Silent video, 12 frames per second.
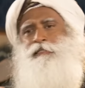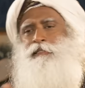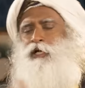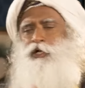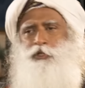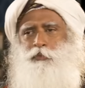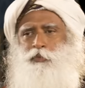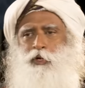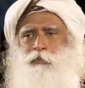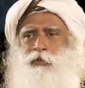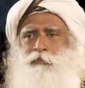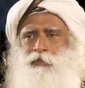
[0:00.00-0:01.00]
সেখানে
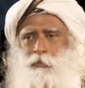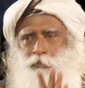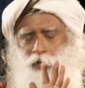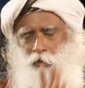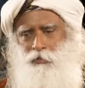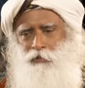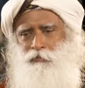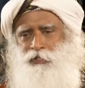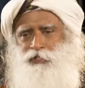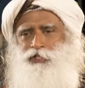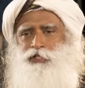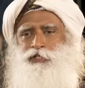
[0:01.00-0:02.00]
সামান্য বিচ্যুতি
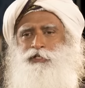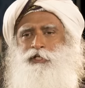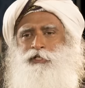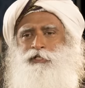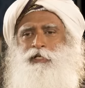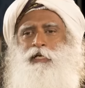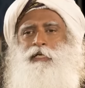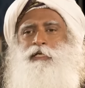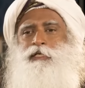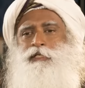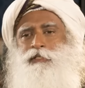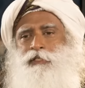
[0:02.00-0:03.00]
থাকতেই পারে কিন্তু
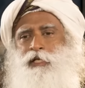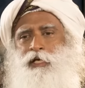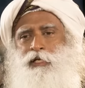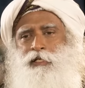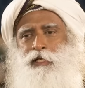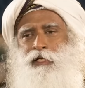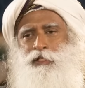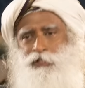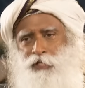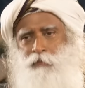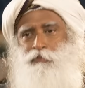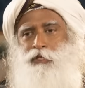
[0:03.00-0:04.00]
সমস্যা হলো
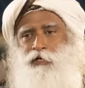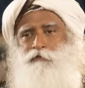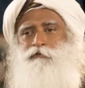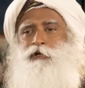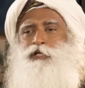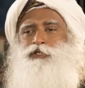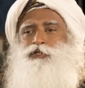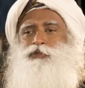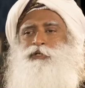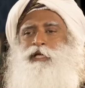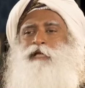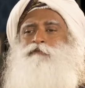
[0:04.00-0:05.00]
ওখান থেকে
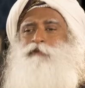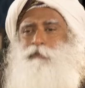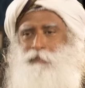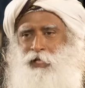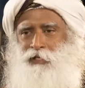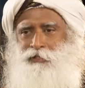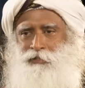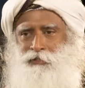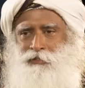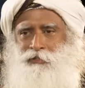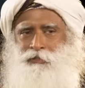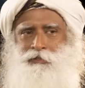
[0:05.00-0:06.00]
আমি কি কিছু শিখতে
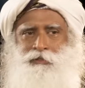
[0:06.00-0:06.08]
পারি